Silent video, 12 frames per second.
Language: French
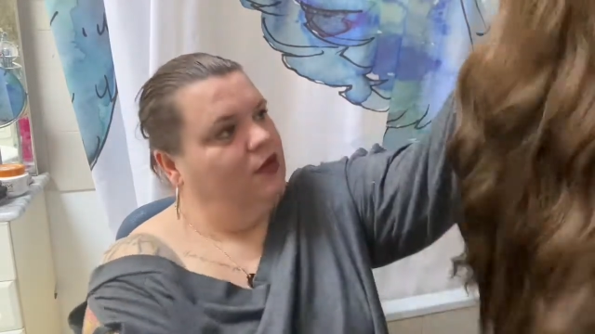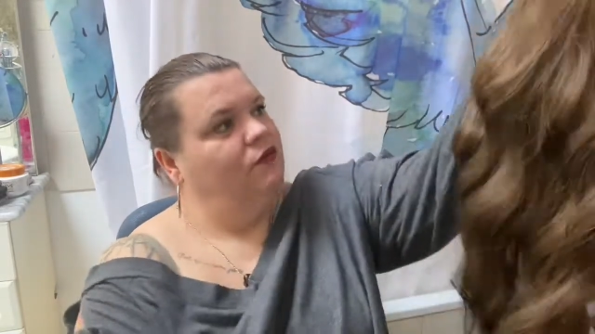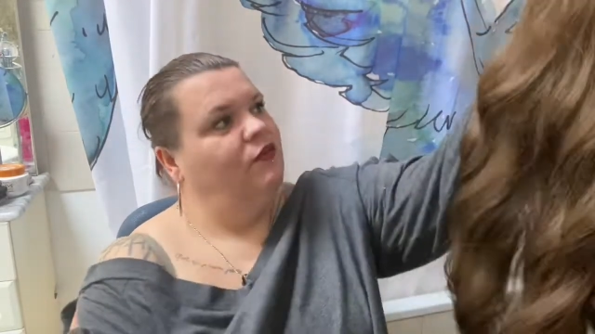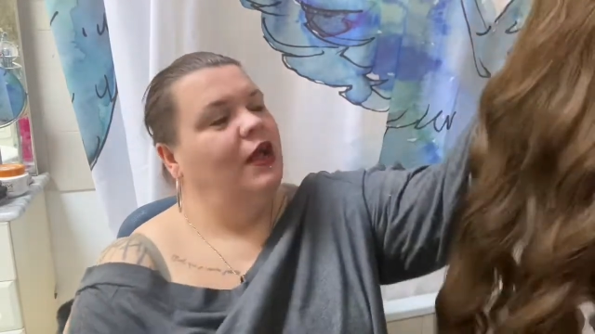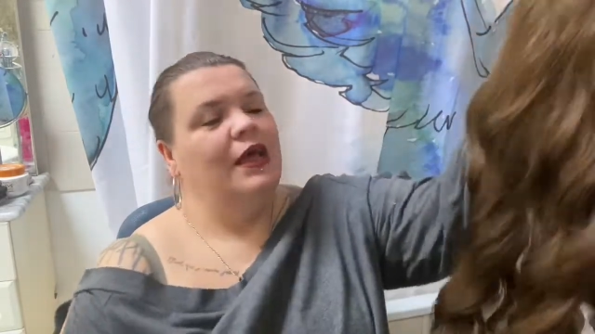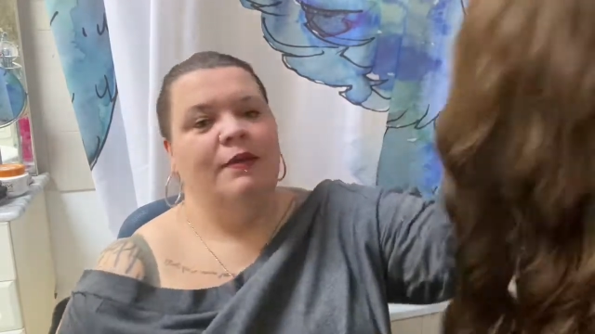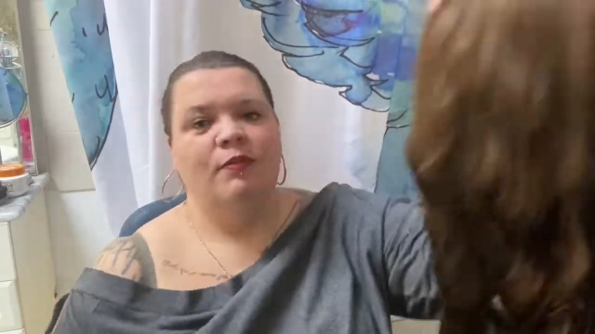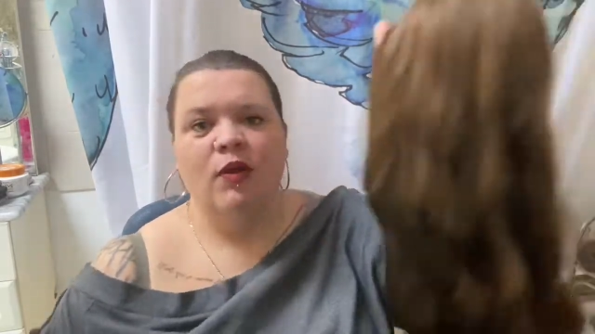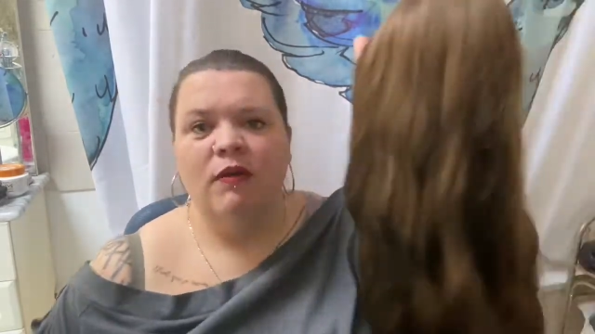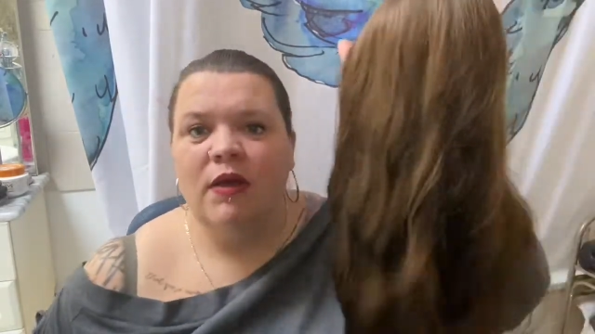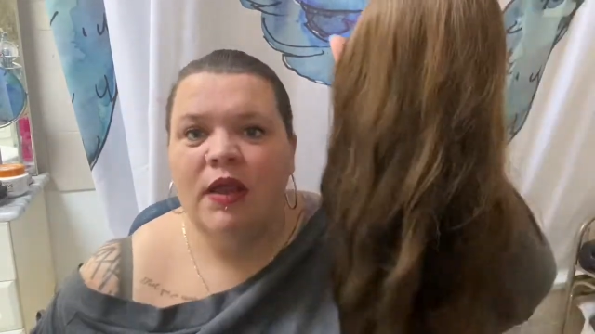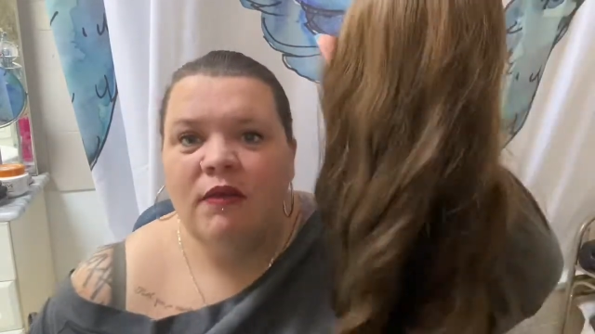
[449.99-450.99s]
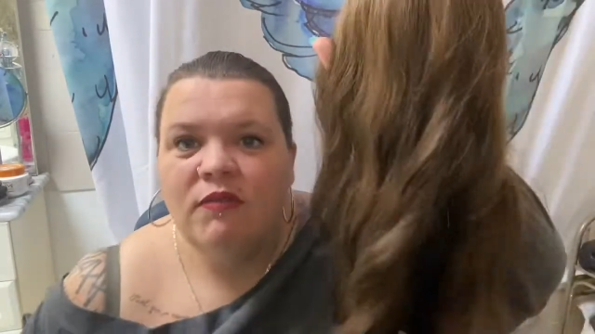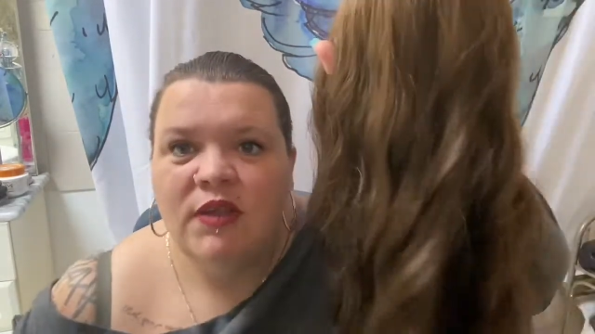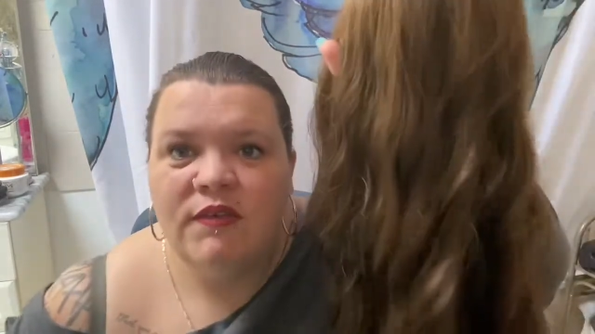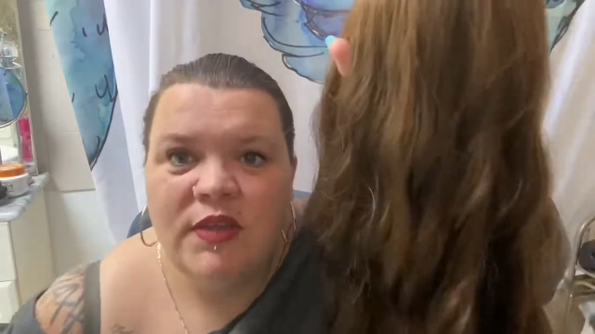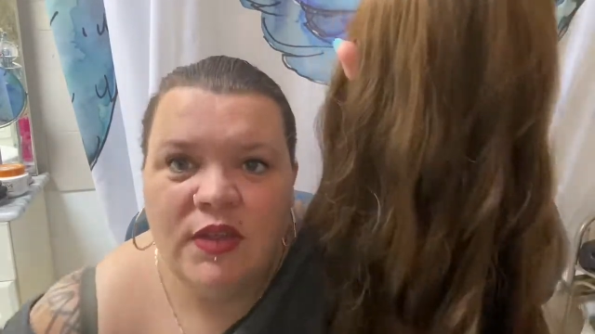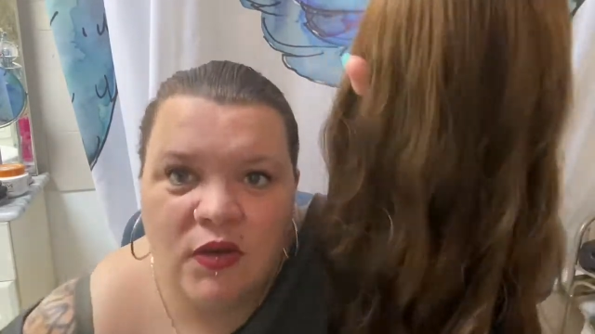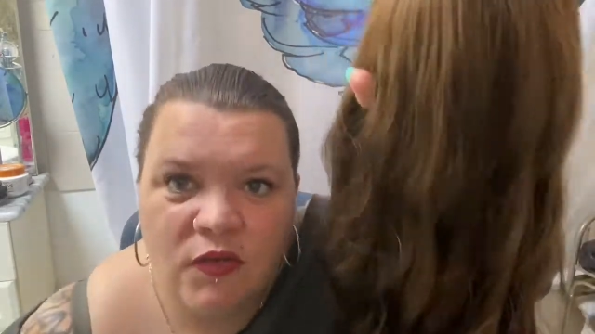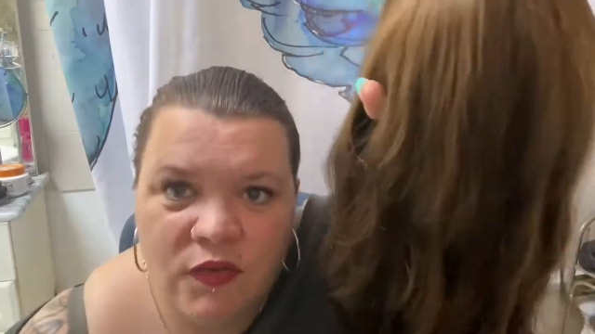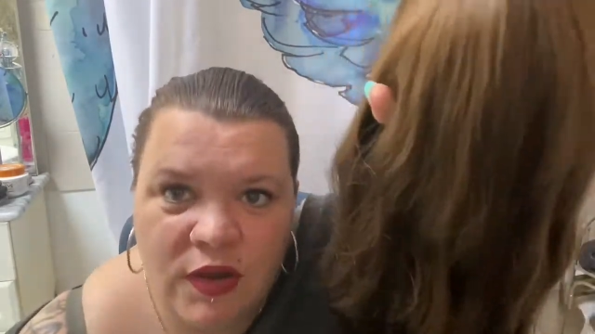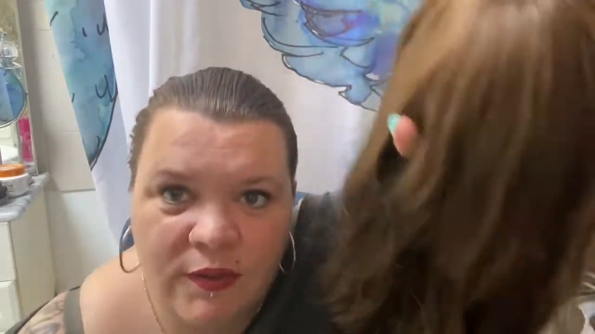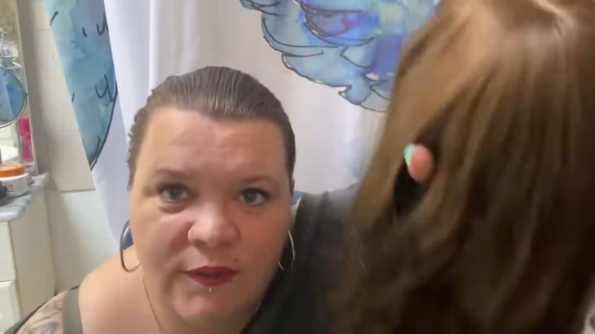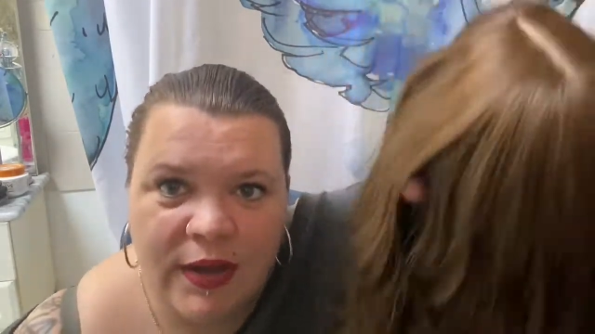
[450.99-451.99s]
voilà. Et pourquoi vous avez des
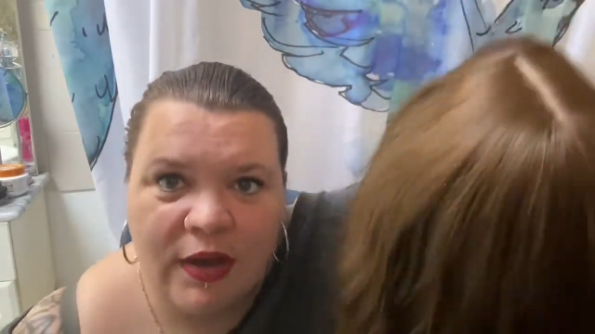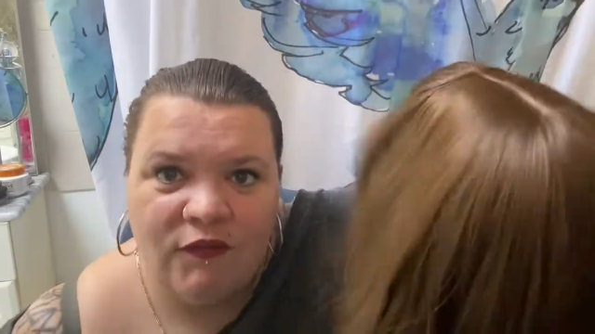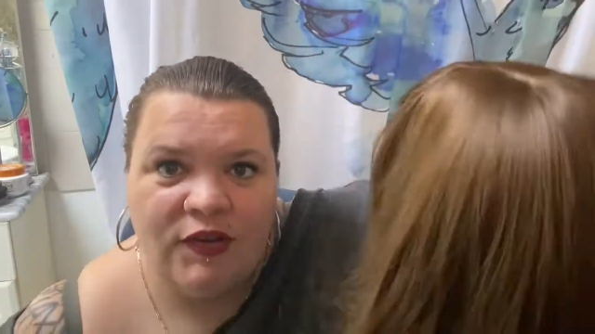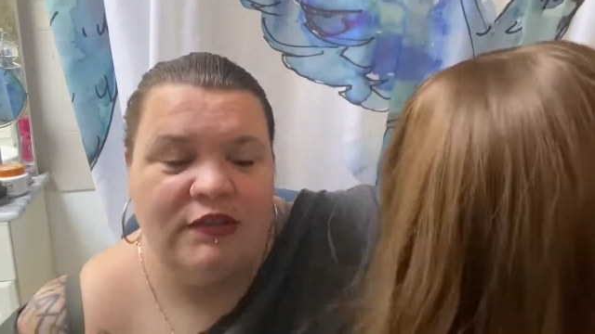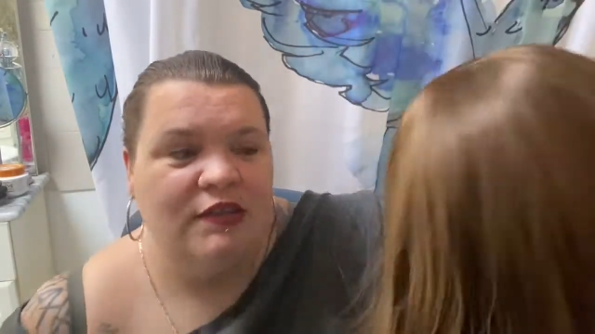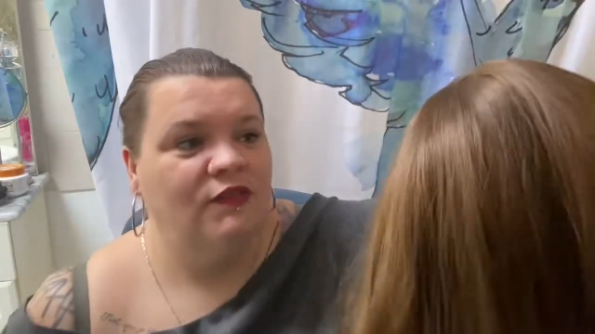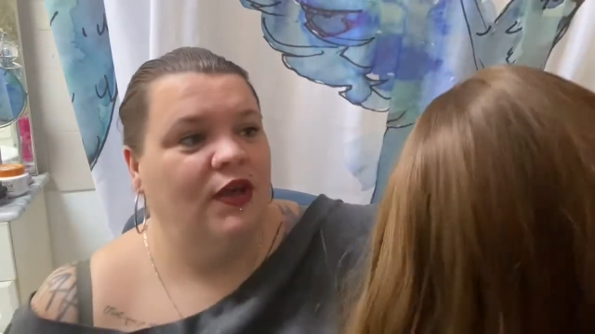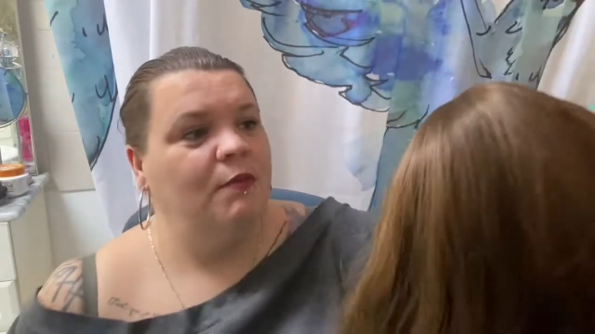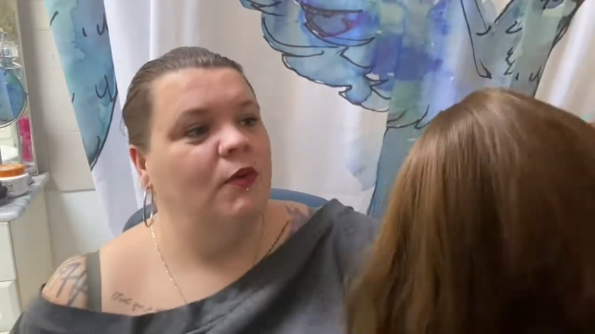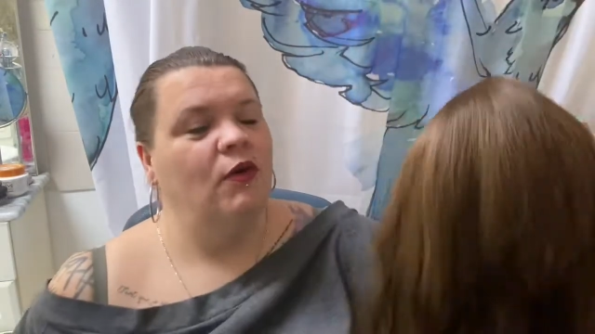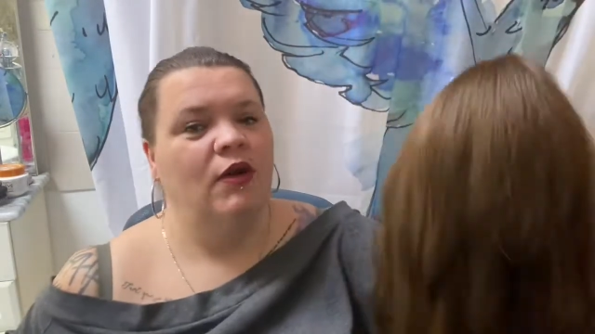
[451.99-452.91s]
reflets Ouais, en fait, c'est vraiment...